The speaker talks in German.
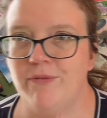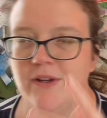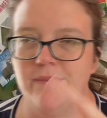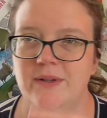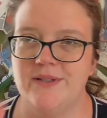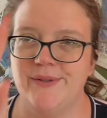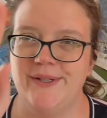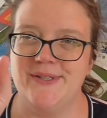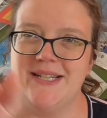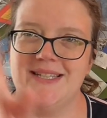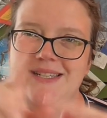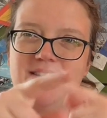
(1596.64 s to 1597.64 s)
Zopf immer so
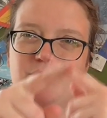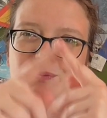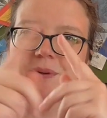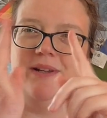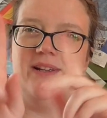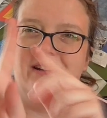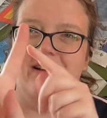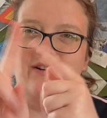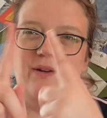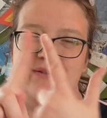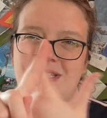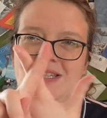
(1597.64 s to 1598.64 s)
aus, dass der übereinander
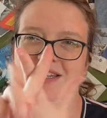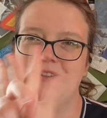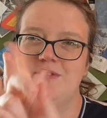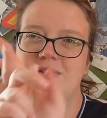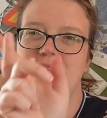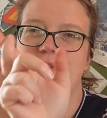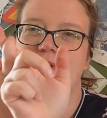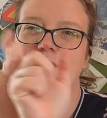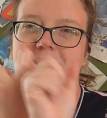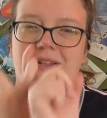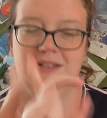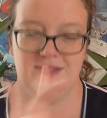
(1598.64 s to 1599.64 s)
läuft. Das sieht ja aus wie so eine
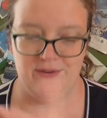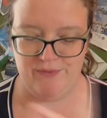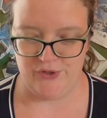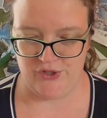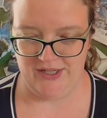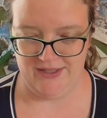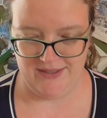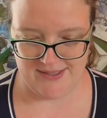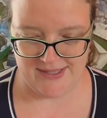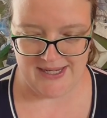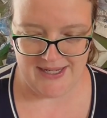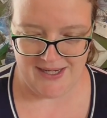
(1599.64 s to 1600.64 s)
Kordel, die so verstrengt
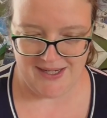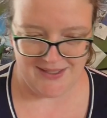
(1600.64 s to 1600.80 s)
ist.